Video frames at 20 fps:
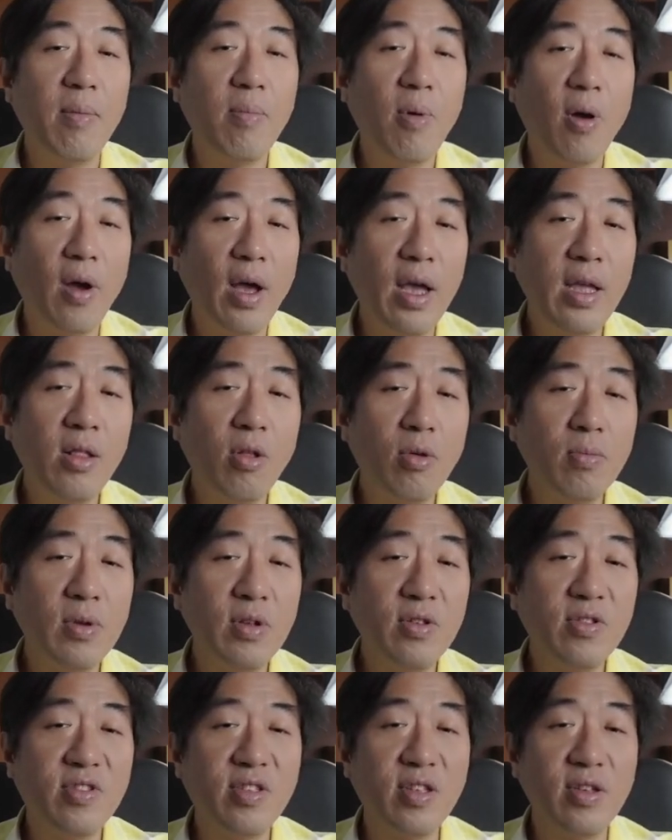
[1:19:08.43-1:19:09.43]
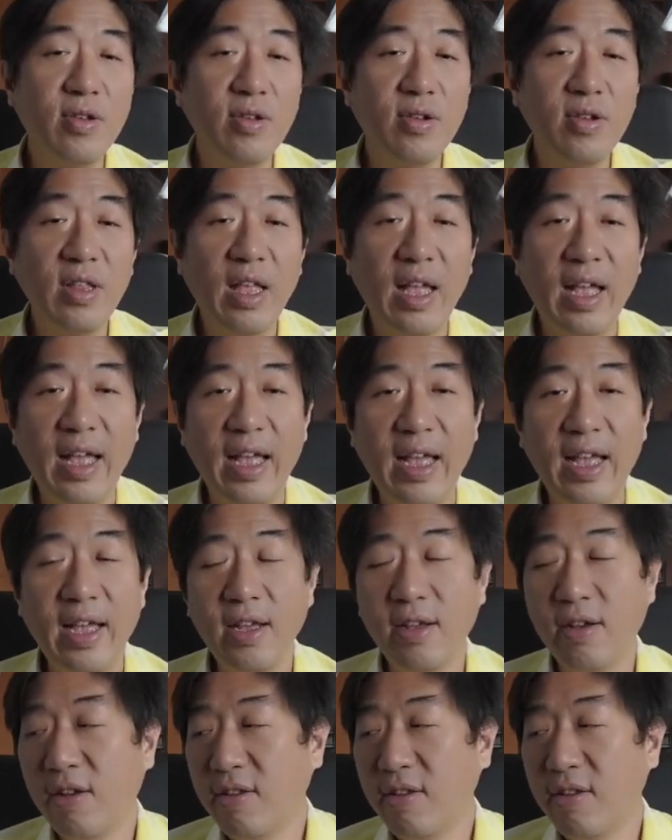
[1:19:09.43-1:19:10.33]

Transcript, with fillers: อ่ะบอกให้ลงมือซื้อนะฮะ